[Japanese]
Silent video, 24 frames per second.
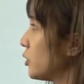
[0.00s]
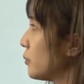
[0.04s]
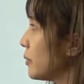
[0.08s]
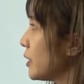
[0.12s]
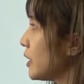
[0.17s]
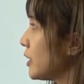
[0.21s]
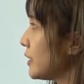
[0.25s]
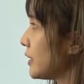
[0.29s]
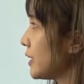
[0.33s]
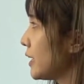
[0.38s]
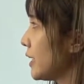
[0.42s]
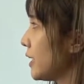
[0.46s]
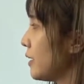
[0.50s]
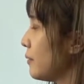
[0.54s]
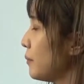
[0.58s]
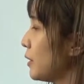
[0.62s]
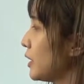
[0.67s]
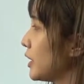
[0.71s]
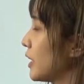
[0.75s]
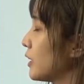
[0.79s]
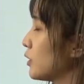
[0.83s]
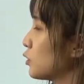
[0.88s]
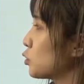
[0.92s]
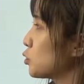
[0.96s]
びて、み
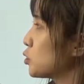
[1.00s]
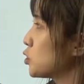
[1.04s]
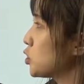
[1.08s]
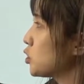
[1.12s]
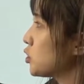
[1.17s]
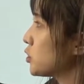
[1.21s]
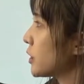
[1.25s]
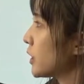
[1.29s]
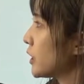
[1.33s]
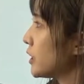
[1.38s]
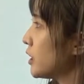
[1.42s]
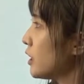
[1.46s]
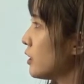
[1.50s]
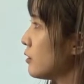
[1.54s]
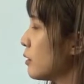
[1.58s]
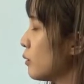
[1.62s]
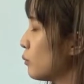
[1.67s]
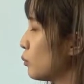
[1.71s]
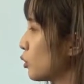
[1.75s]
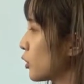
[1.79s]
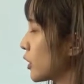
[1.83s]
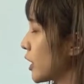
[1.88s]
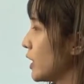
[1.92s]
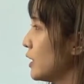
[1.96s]
たいな途中過程は
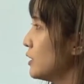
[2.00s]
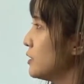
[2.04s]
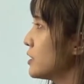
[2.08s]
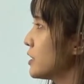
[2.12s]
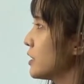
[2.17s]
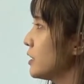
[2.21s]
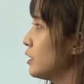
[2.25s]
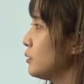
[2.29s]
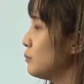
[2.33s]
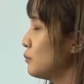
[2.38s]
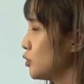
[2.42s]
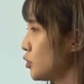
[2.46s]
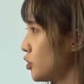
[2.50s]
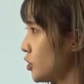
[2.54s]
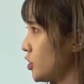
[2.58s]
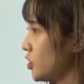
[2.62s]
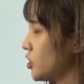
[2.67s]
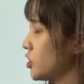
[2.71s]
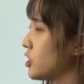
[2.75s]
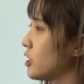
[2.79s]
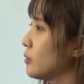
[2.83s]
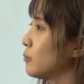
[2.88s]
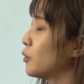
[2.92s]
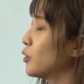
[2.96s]
もう完全に無視
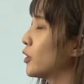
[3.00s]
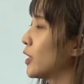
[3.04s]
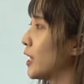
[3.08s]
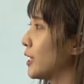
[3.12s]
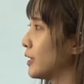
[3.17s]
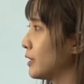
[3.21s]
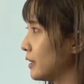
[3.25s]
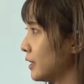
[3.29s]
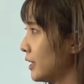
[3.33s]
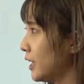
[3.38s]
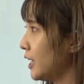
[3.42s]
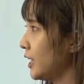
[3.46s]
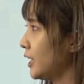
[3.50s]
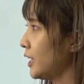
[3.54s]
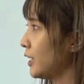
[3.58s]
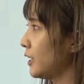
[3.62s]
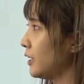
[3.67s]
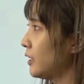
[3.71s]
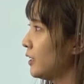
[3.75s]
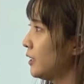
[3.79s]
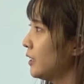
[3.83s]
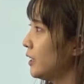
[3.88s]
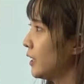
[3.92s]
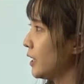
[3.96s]
してもらっ
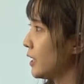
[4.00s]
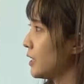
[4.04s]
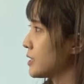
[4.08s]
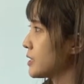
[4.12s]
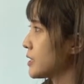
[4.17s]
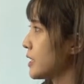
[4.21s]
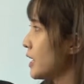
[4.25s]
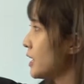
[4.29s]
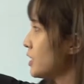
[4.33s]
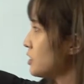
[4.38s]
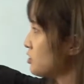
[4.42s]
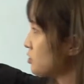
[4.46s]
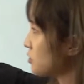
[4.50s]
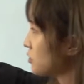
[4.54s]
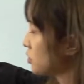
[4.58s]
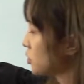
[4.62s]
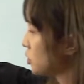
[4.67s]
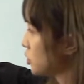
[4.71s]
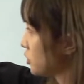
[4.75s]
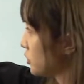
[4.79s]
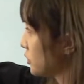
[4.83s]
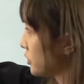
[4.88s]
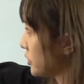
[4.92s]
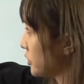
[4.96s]
て、最初の
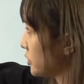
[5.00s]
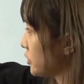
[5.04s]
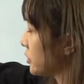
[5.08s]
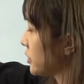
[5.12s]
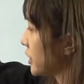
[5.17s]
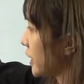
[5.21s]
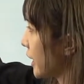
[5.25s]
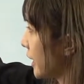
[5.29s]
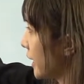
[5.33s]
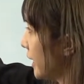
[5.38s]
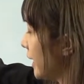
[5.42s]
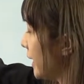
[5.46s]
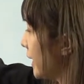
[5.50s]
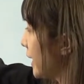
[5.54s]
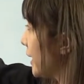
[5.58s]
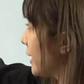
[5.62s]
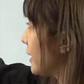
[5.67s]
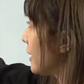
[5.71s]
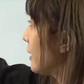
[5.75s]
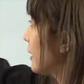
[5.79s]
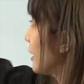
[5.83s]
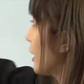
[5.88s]
状況から、